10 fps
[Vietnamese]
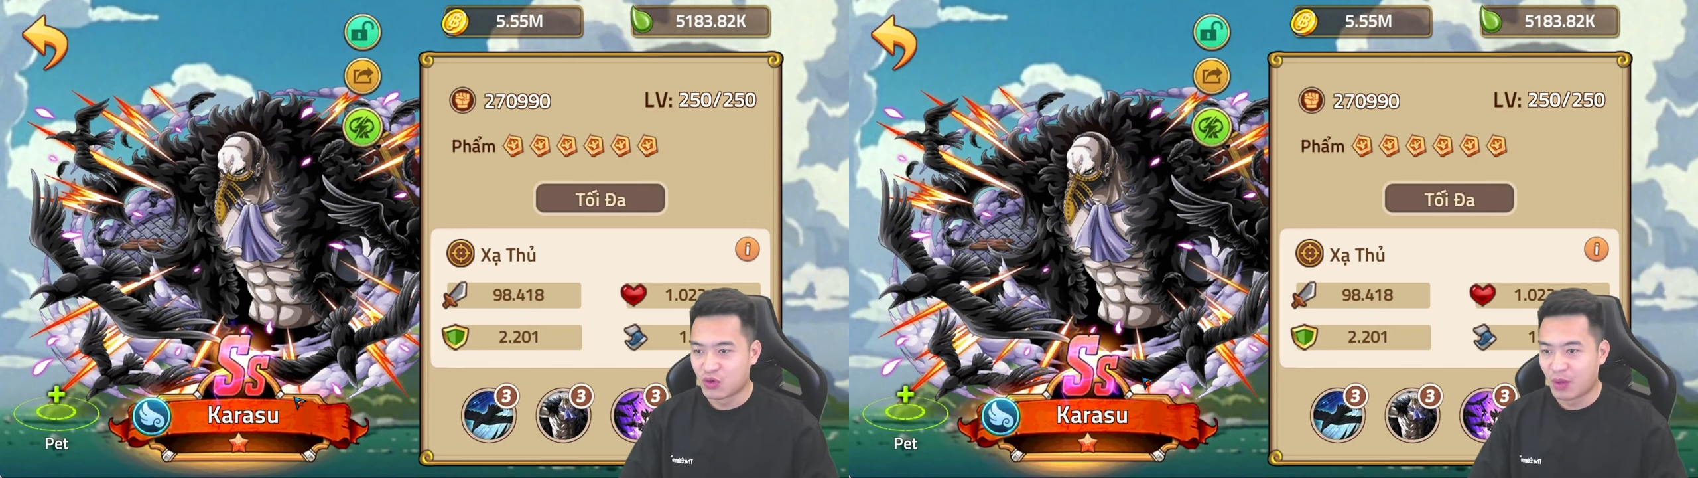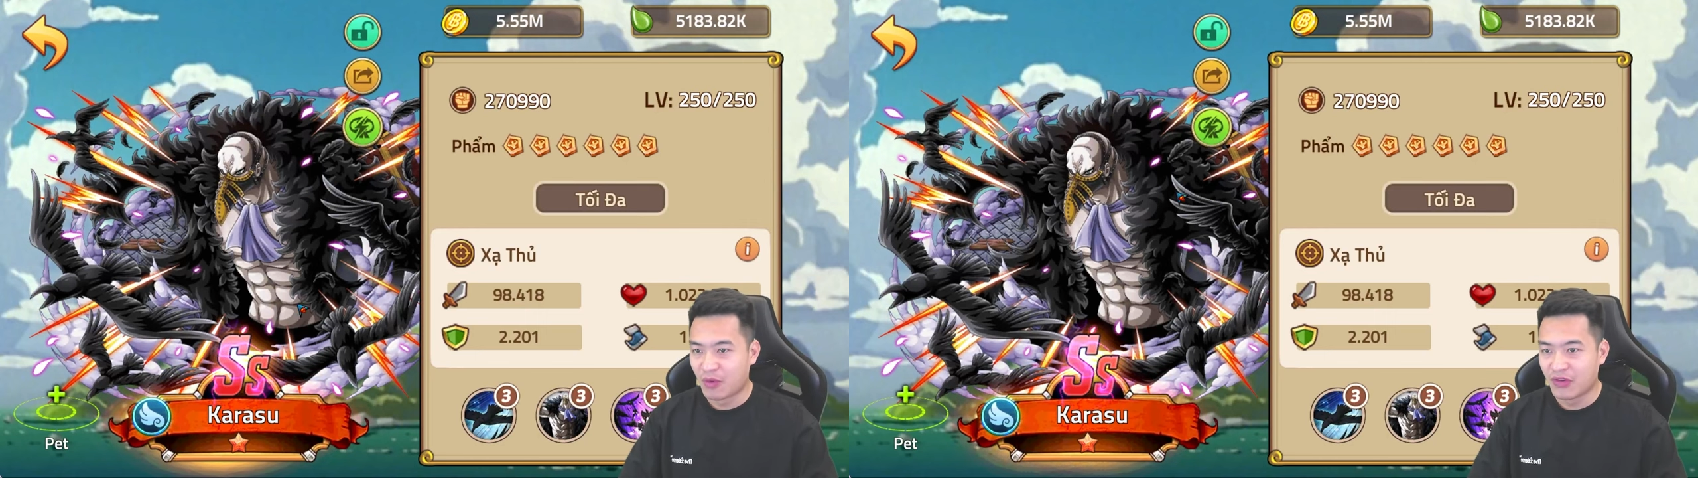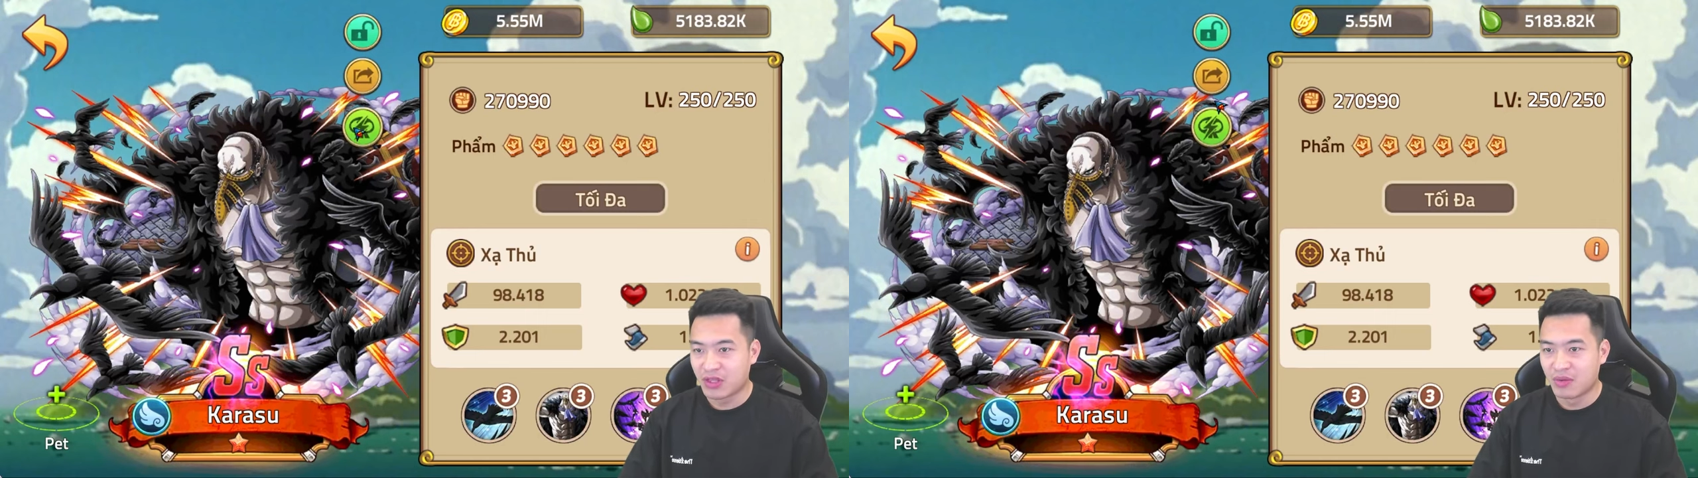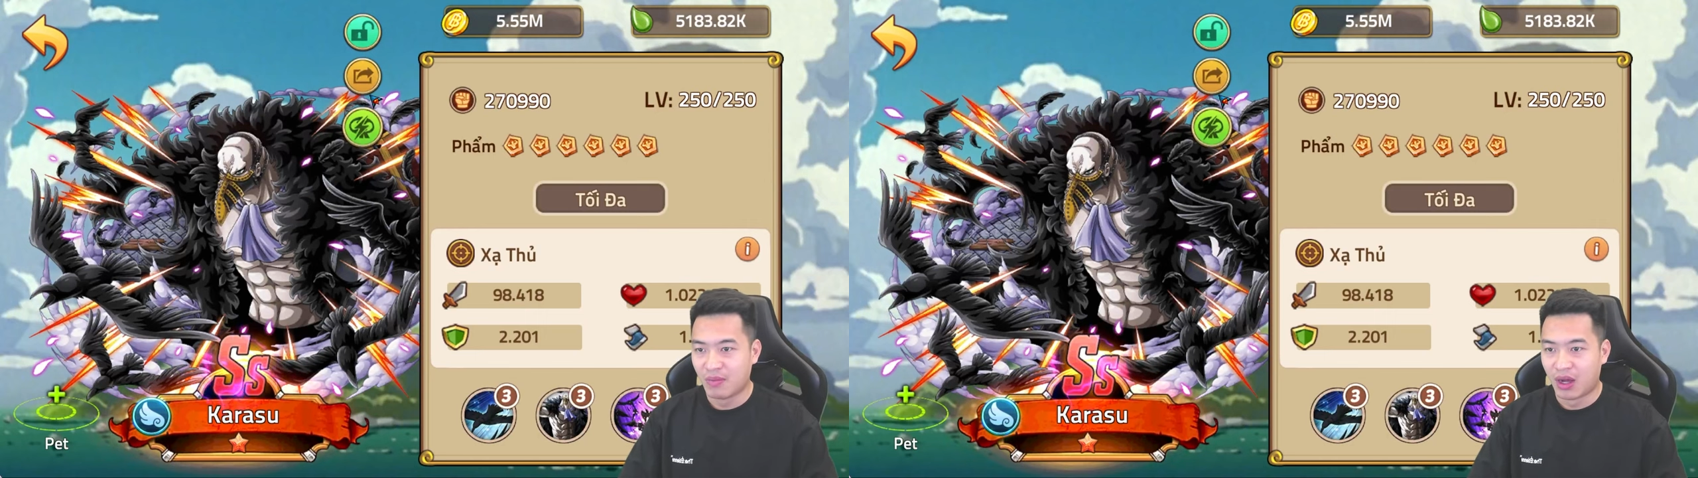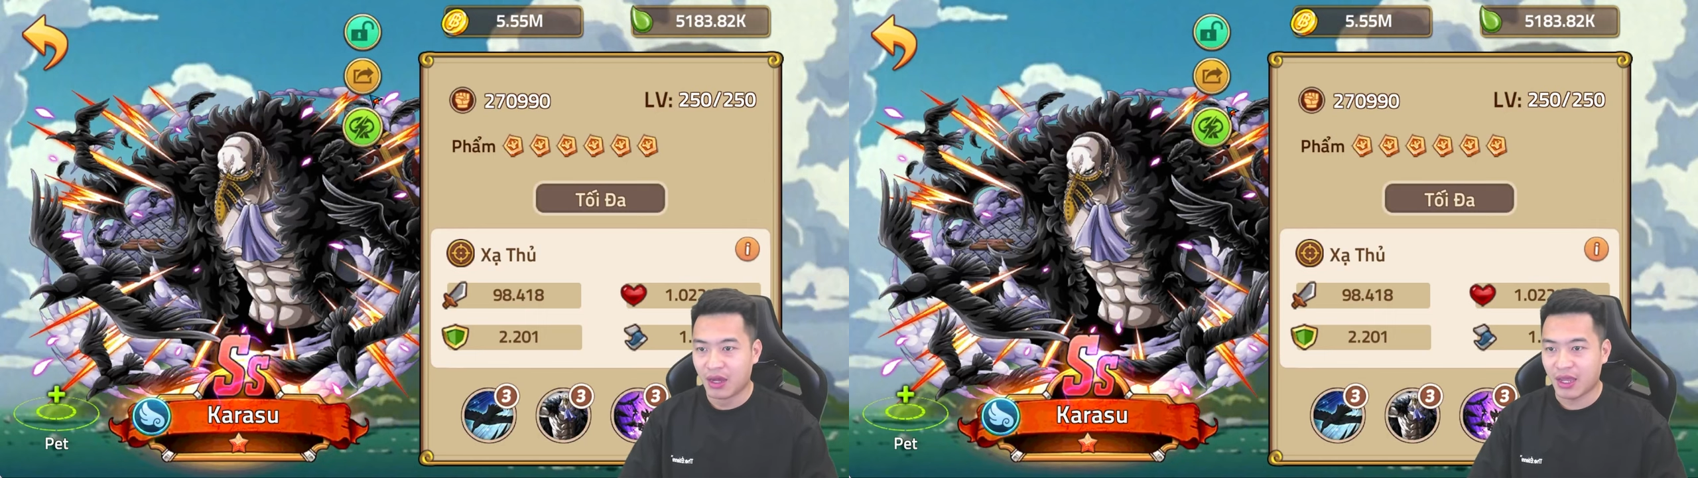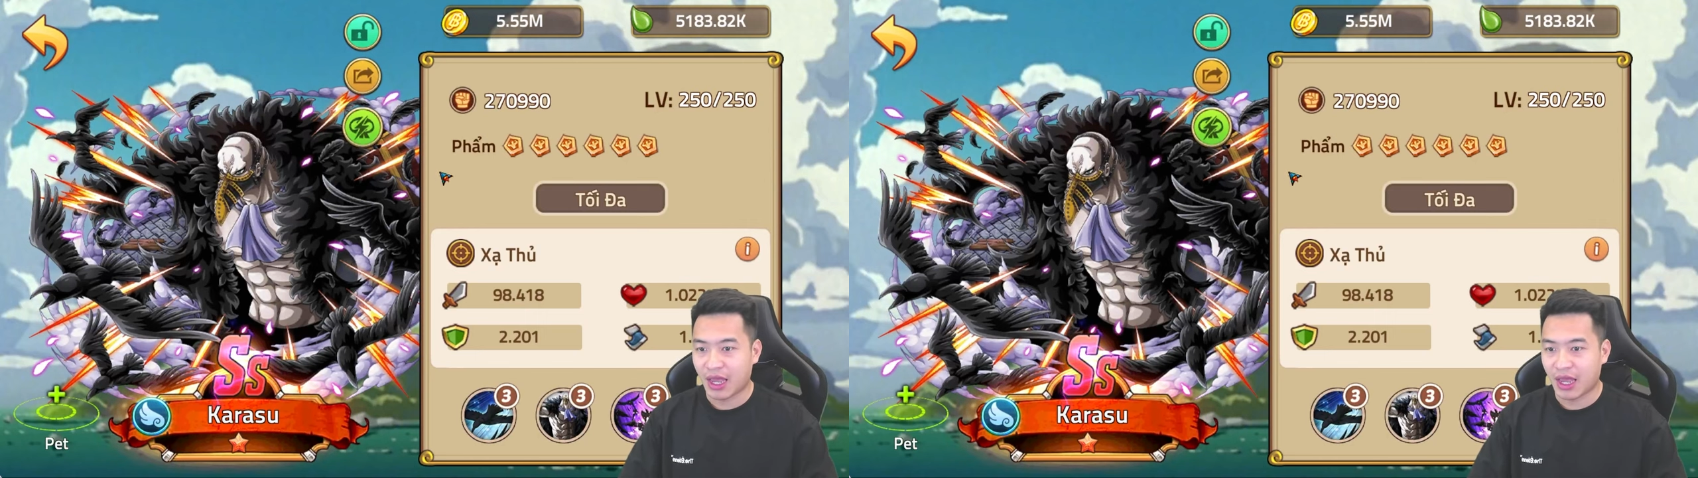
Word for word: là một vị tướng mới,